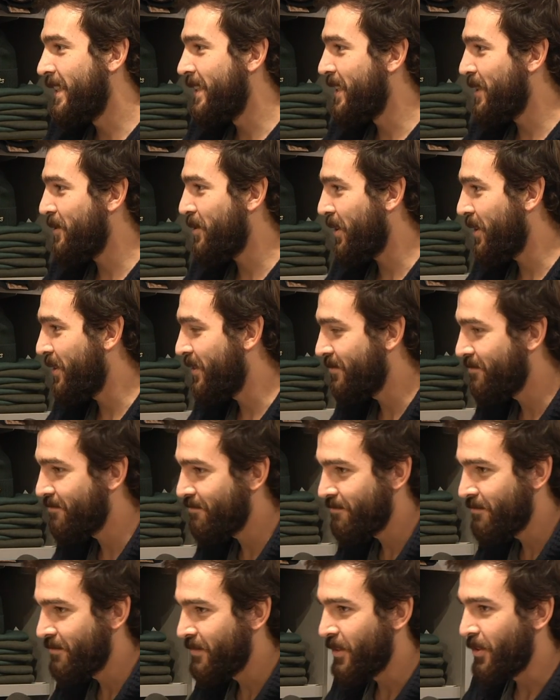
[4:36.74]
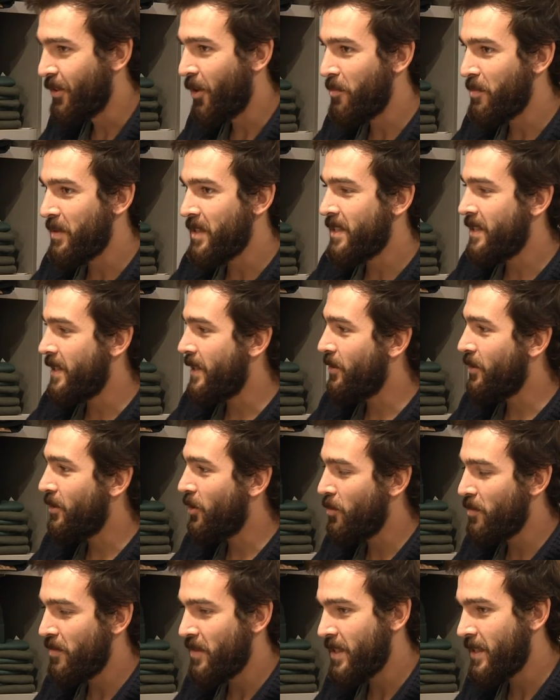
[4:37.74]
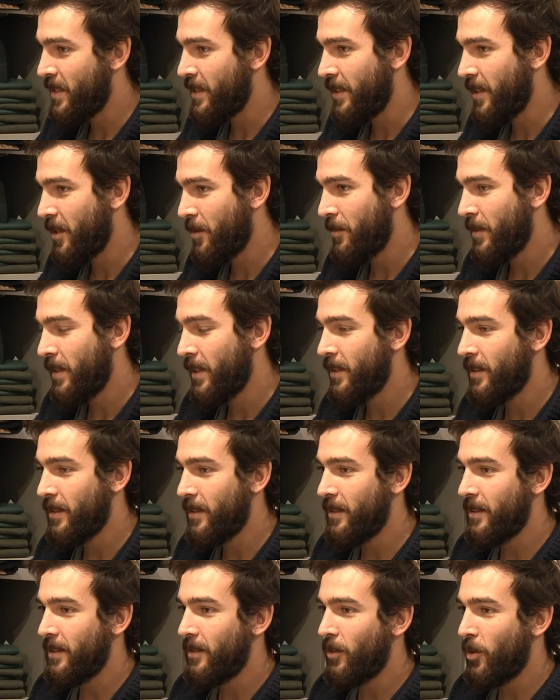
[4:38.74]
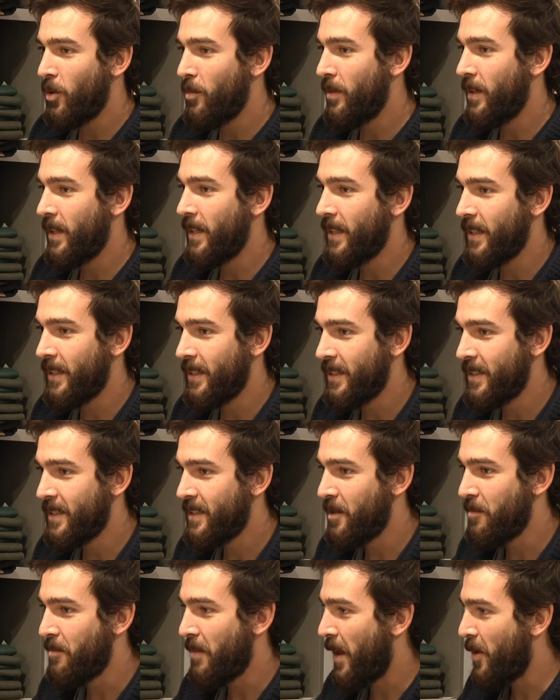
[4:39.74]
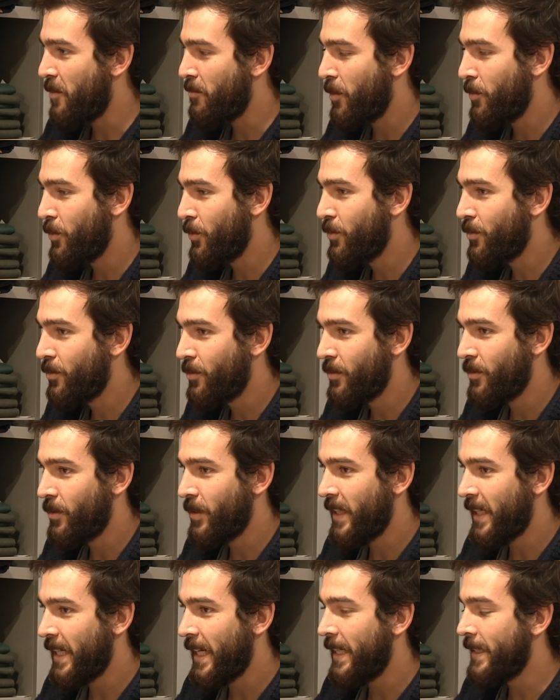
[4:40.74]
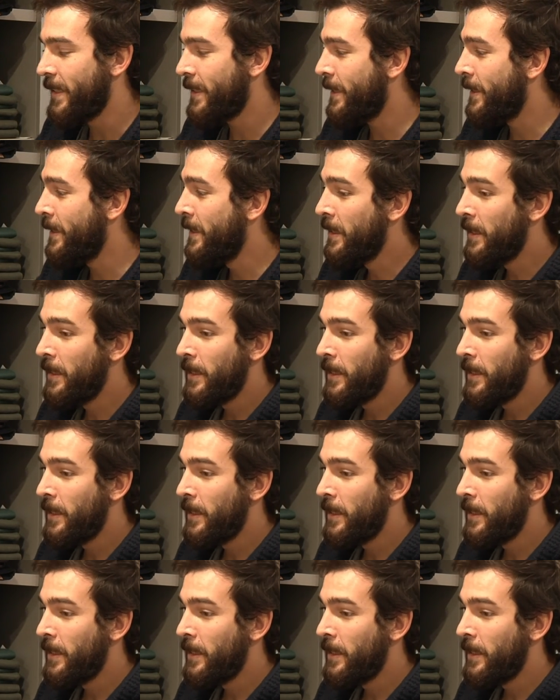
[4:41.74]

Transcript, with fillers: diciamo che non, non ho il pensiero di come vestirmi o come sembrare un po' più elegante.